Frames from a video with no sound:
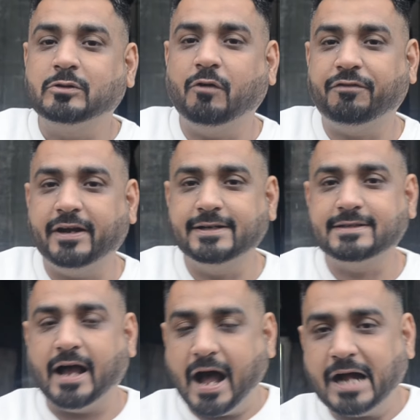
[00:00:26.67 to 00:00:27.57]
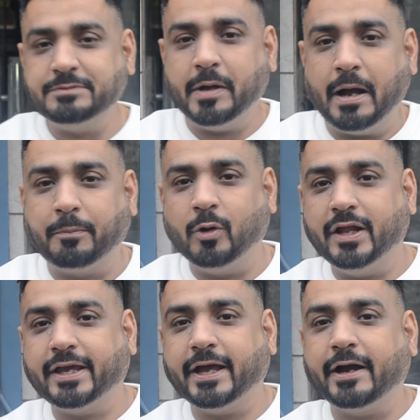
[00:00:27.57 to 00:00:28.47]
तो फ्रेंड्स आज मैं आपको
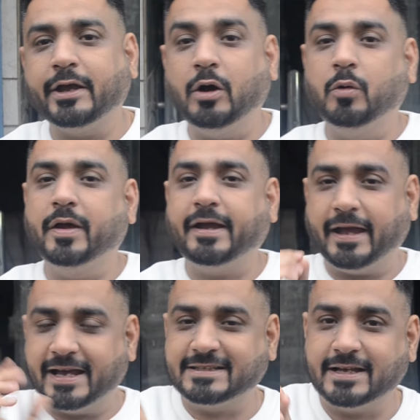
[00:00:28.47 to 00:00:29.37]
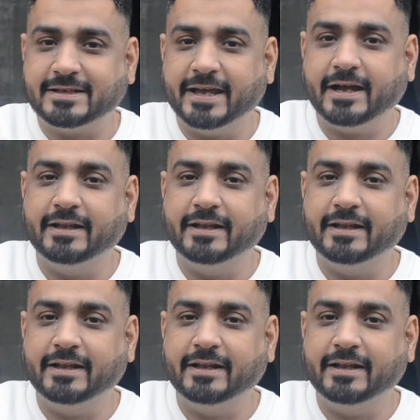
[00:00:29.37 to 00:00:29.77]
लेके आ गया हूँ एक ऐसा जायका